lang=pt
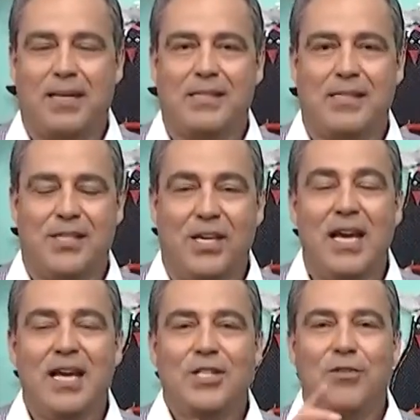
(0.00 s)
para assistir.
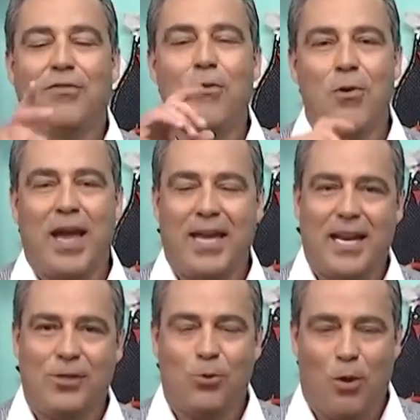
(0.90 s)
Divulgue aí
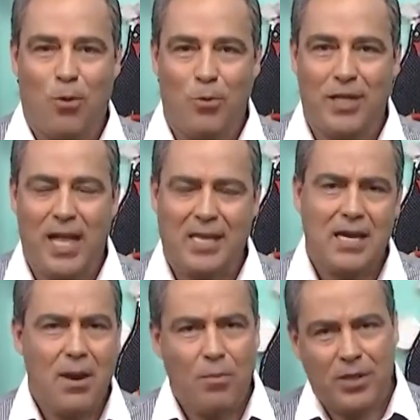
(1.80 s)
na sua comunidade.
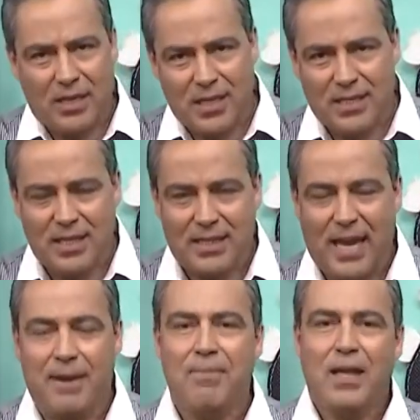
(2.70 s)
Muita gente que
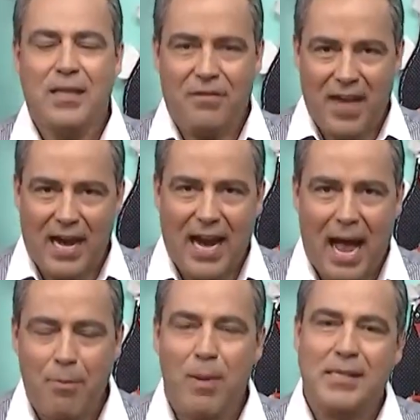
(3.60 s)
tem TV a
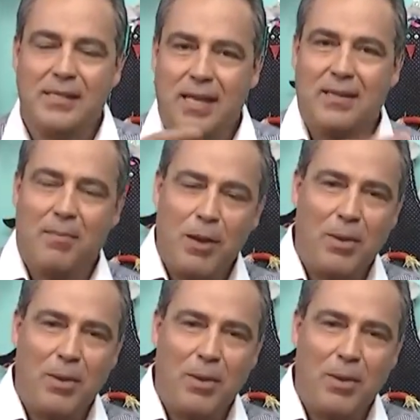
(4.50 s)
cabo, mas tem também